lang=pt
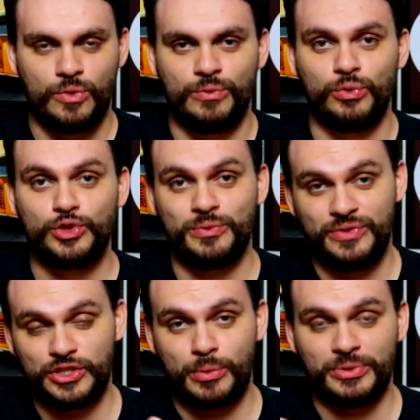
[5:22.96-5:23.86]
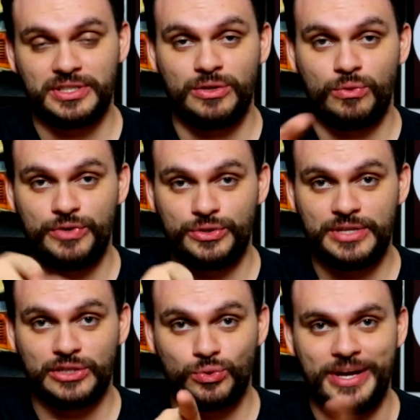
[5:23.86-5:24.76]
O último vídeo que eu postei não, o vídeo
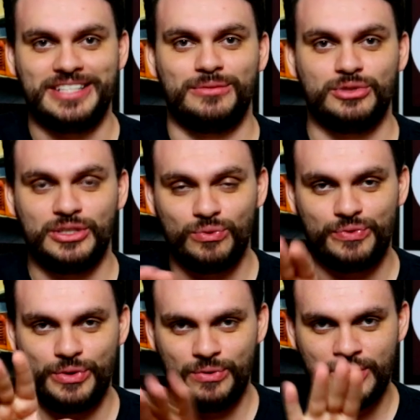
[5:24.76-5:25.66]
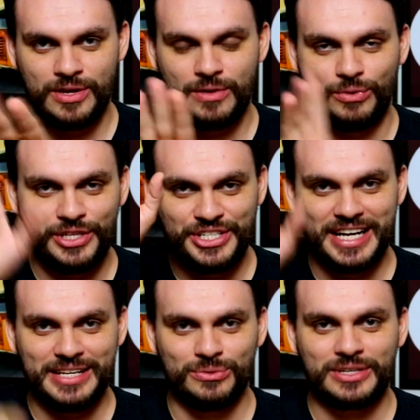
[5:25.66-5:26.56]
da Suécia. Se você não viu, vou deixar
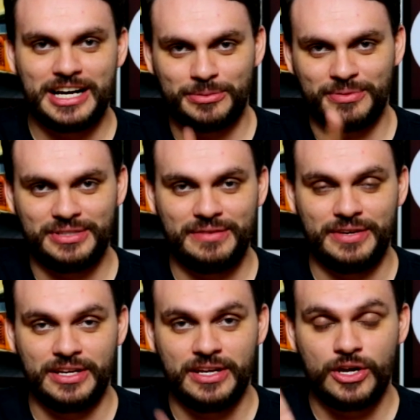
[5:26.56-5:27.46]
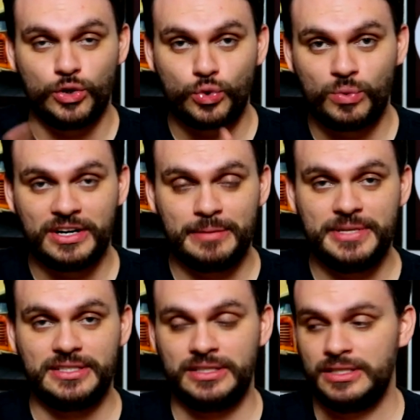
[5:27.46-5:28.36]
aqui no card para você ver. Eu tô com a
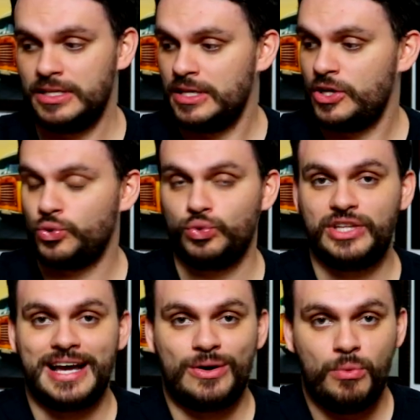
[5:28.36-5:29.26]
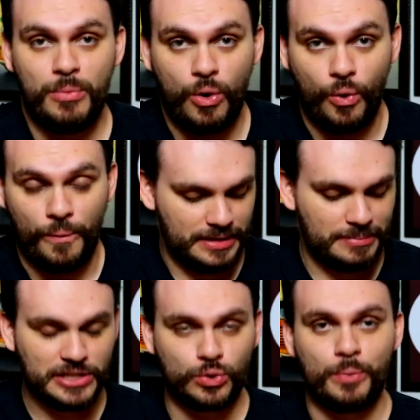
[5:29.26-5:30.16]
camisa do Dragon Ball,
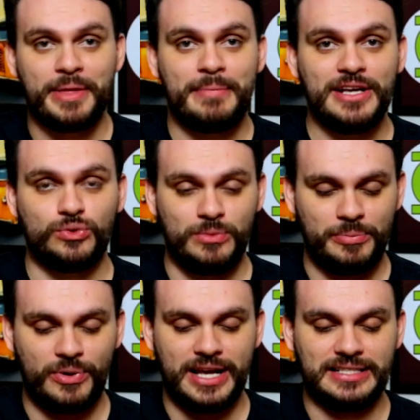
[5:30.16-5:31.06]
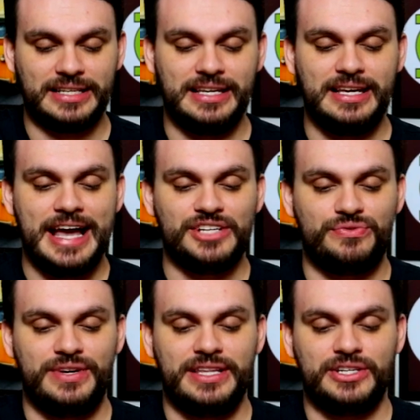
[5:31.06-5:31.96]
mas eu comprei mais uma porque essa aqui é
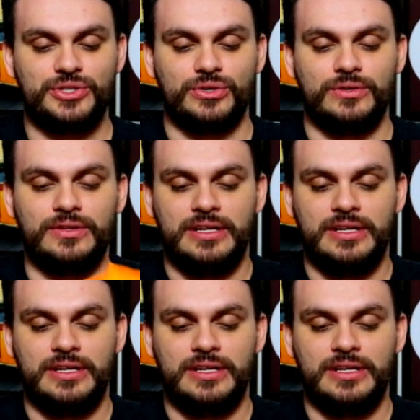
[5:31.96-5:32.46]
diferente, ó.